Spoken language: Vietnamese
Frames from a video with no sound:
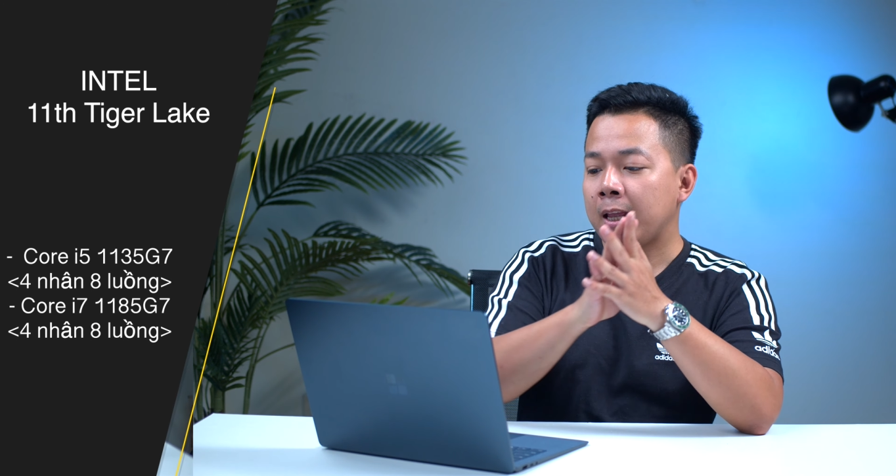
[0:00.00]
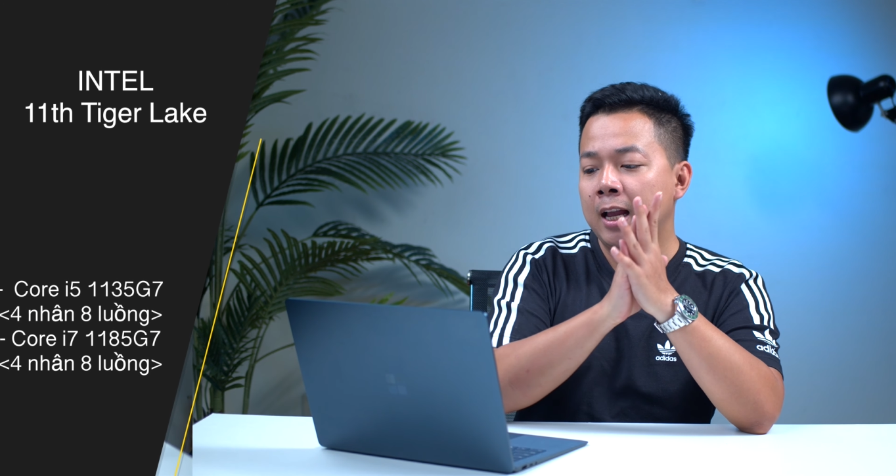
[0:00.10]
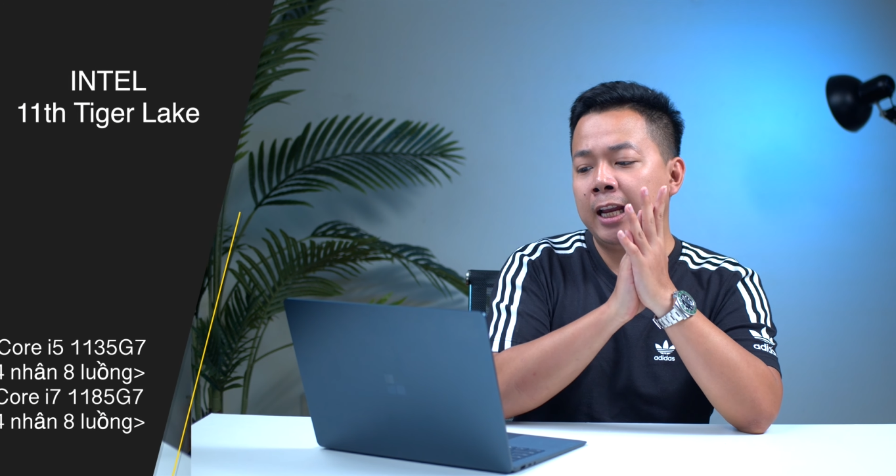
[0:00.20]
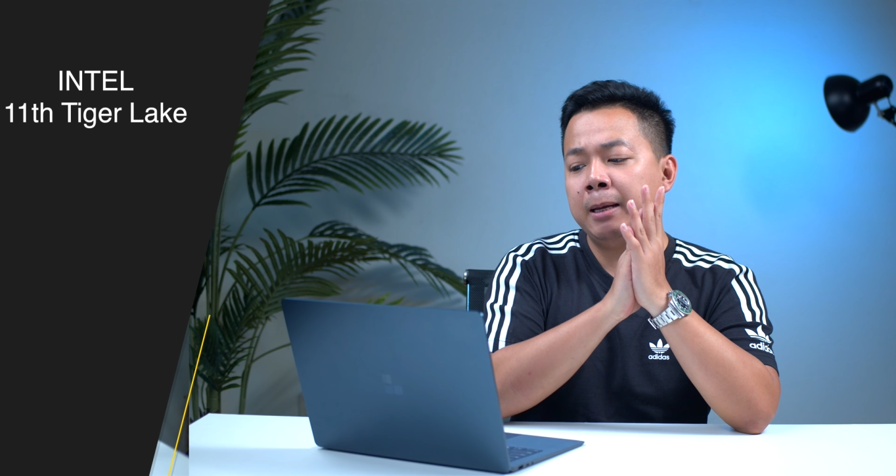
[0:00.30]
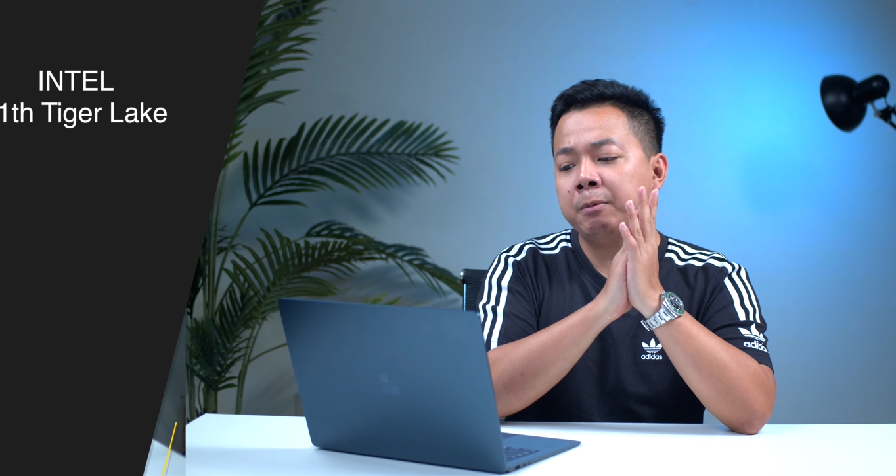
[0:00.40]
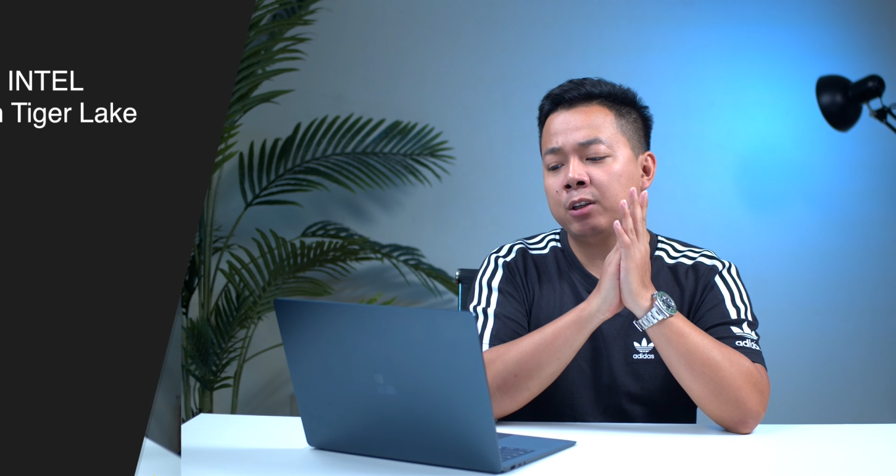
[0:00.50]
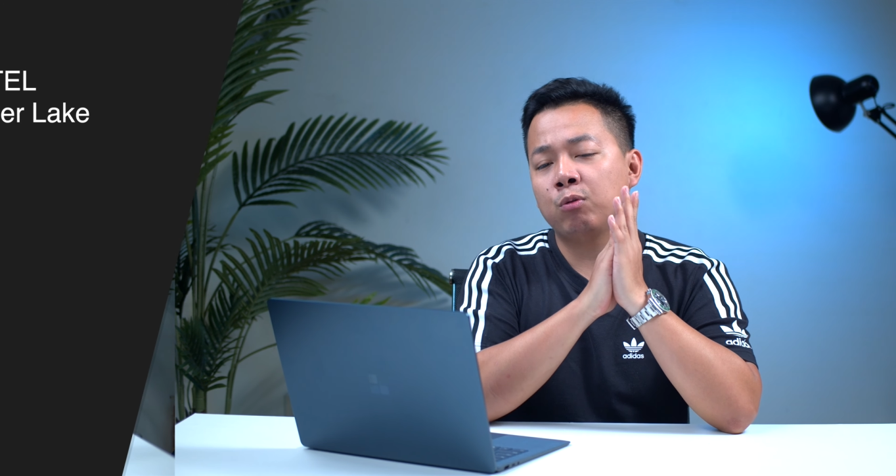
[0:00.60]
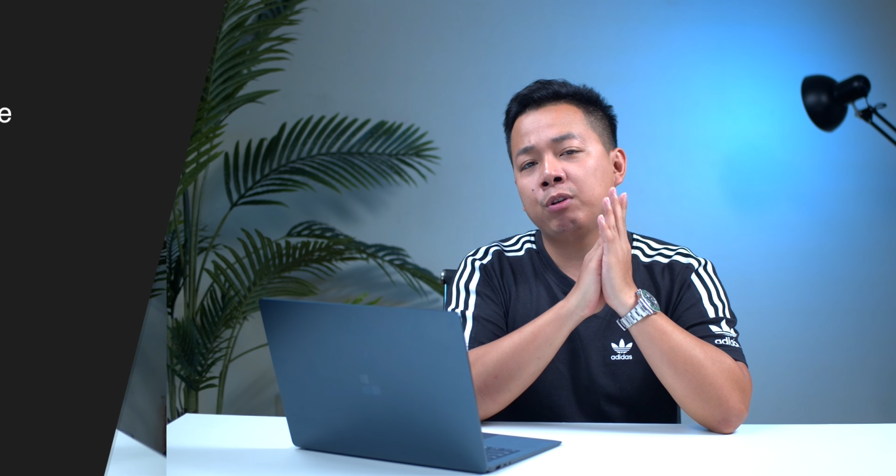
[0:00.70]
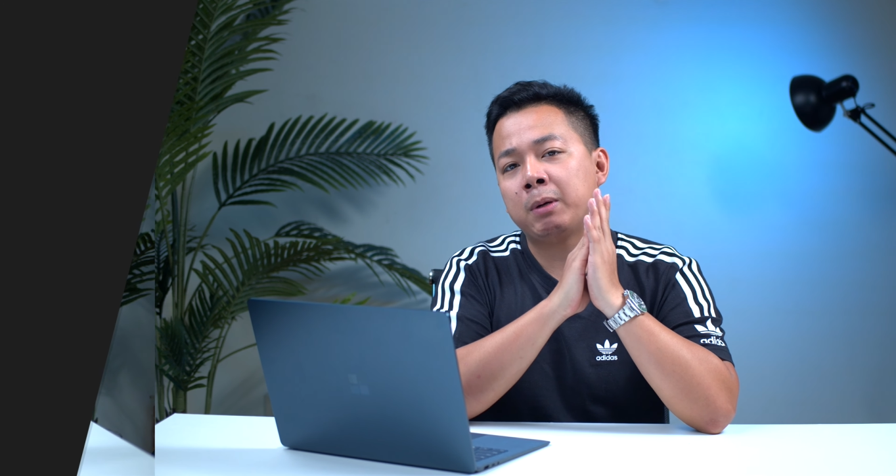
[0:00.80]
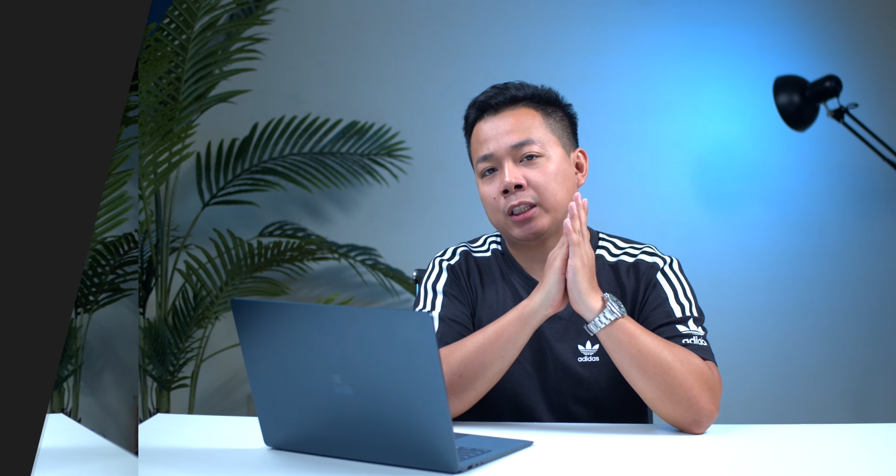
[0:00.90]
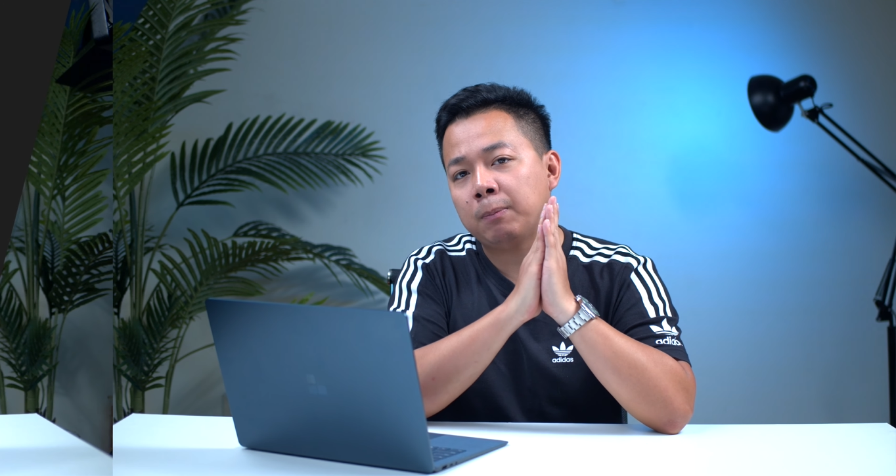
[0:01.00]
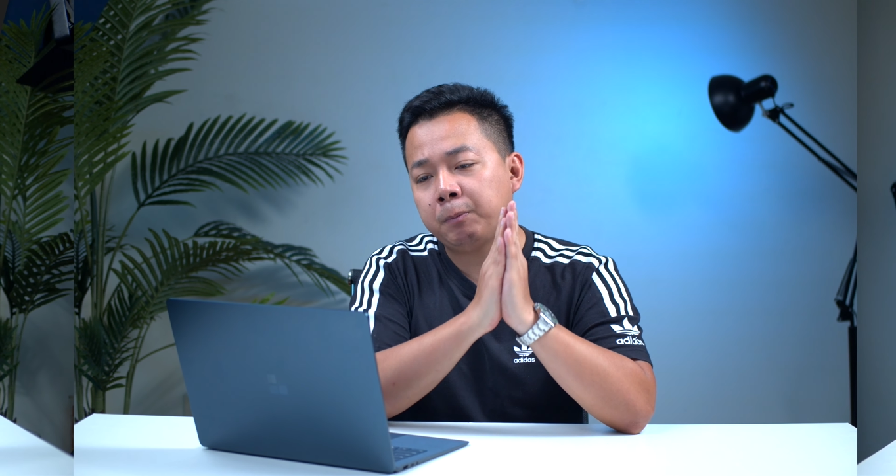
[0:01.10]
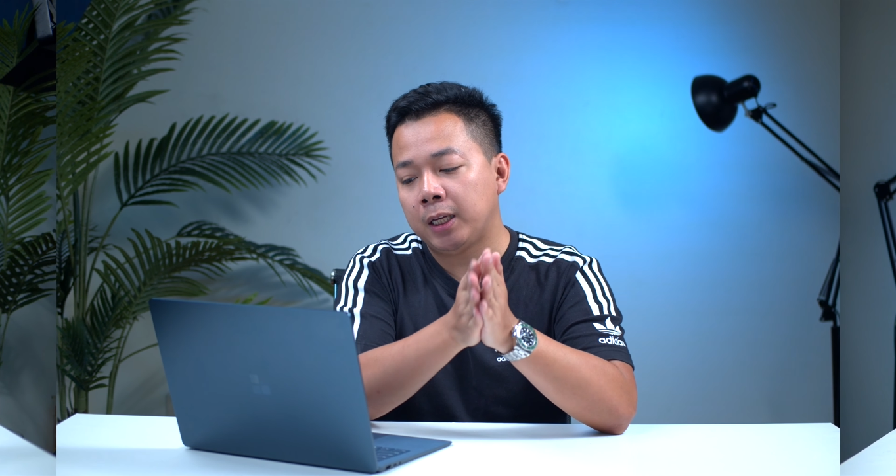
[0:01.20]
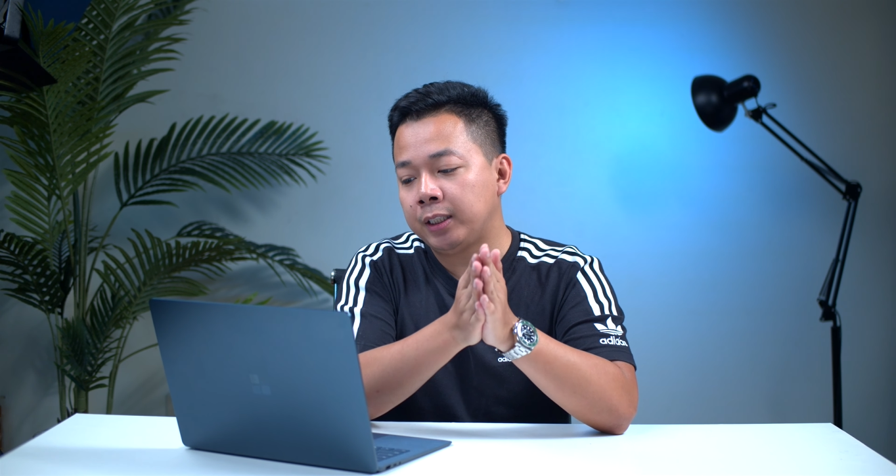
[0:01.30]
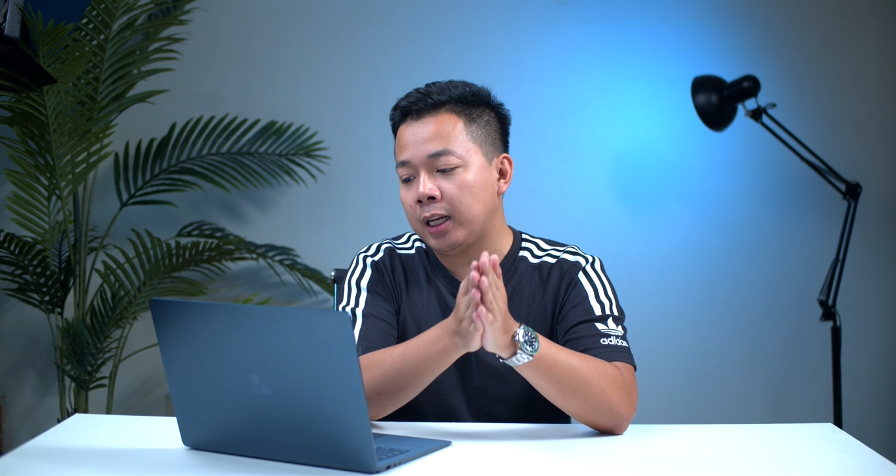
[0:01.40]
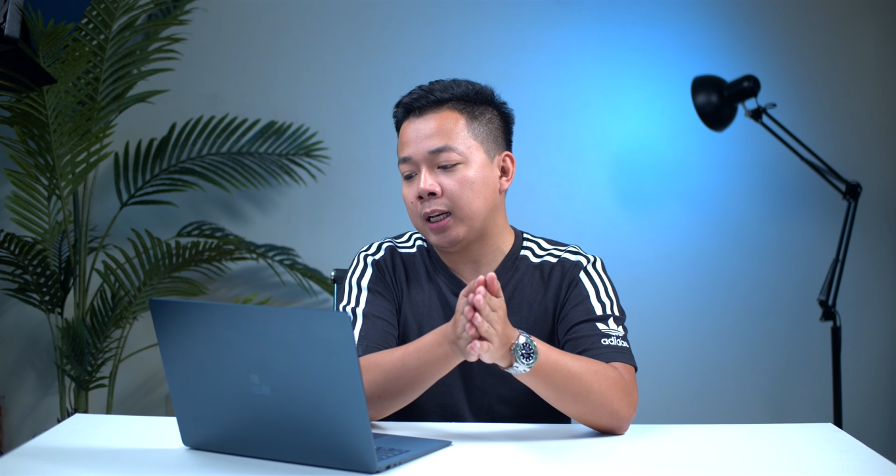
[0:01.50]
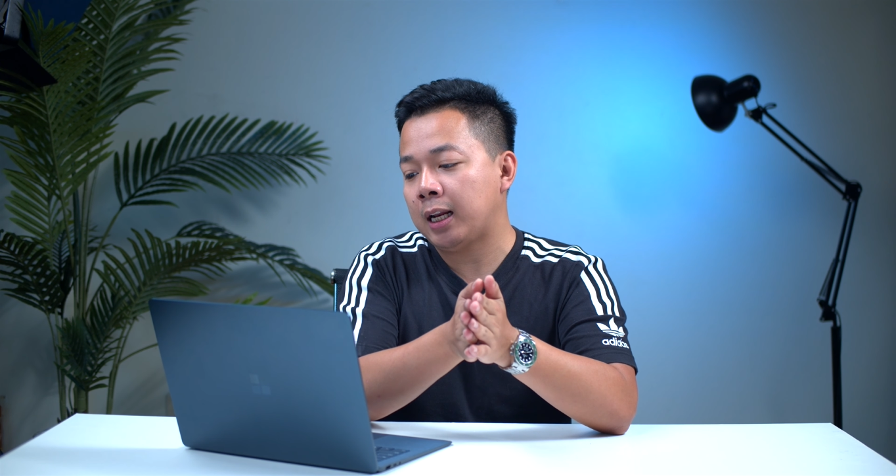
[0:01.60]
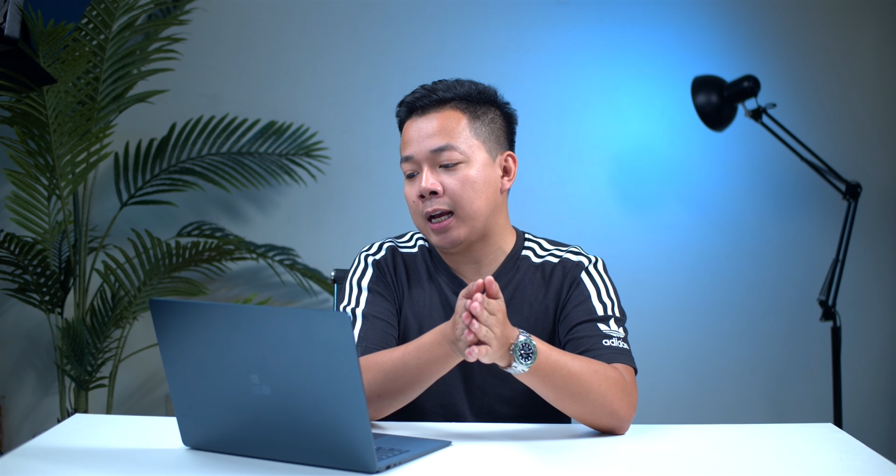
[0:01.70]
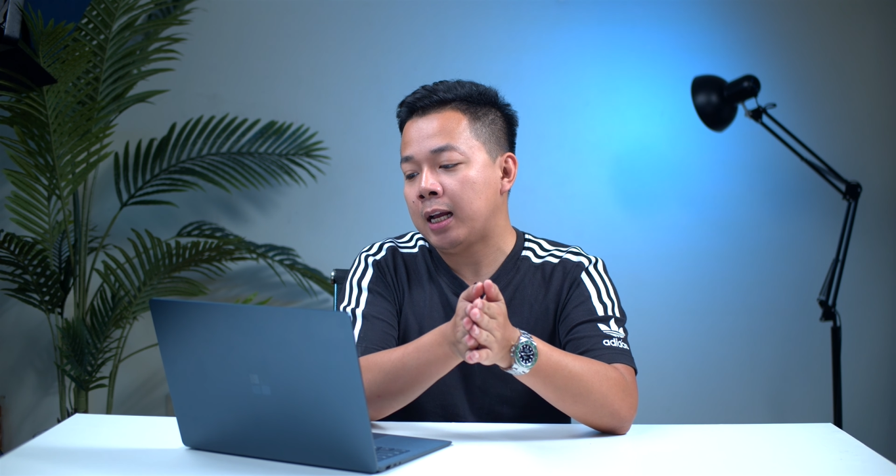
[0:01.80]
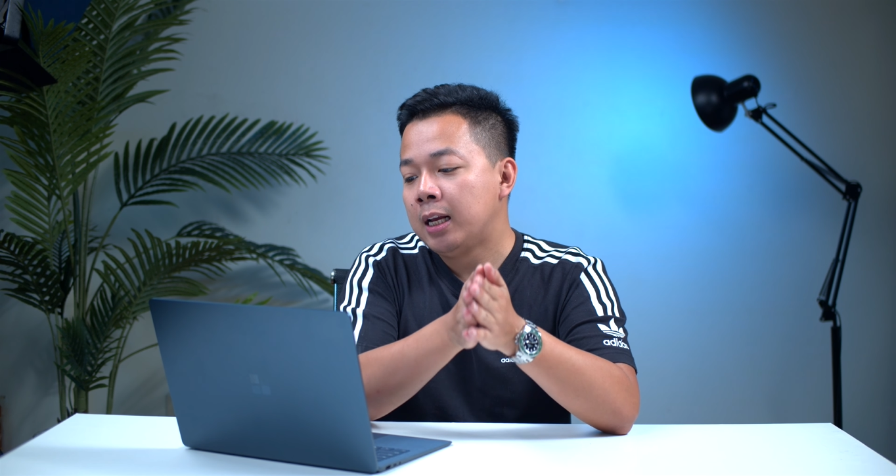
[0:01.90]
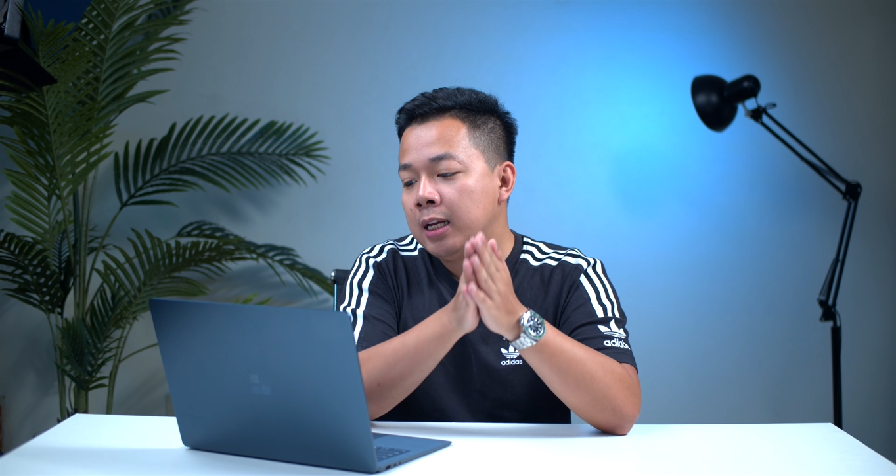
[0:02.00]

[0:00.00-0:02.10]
anh em sẽ có phiên bản thấp tiền nhất là